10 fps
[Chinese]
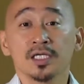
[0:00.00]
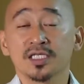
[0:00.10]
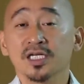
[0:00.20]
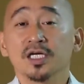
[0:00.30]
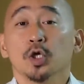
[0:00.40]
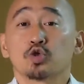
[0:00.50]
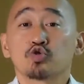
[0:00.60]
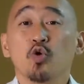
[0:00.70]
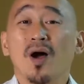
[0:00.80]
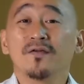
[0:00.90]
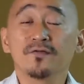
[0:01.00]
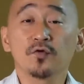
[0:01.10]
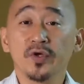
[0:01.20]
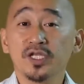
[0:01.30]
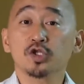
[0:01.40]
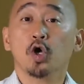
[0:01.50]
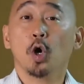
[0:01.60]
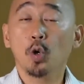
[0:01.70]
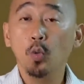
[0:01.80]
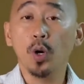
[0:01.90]
这个传福音
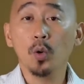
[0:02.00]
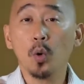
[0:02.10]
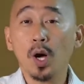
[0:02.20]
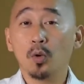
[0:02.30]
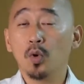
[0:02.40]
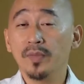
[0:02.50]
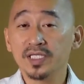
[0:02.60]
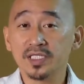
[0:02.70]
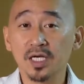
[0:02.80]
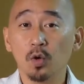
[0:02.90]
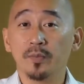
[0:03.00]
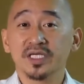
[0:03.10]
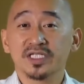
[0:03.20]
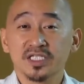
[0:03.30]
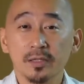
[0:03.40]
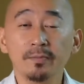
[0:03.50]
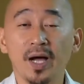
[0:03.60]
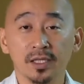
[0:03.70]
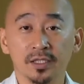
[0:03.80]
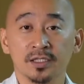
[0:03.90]
同文化，我们跟我们身
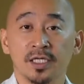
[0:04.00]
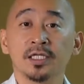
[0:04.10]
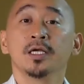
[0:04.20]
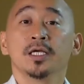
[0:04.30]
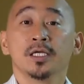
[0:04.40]
旁的人。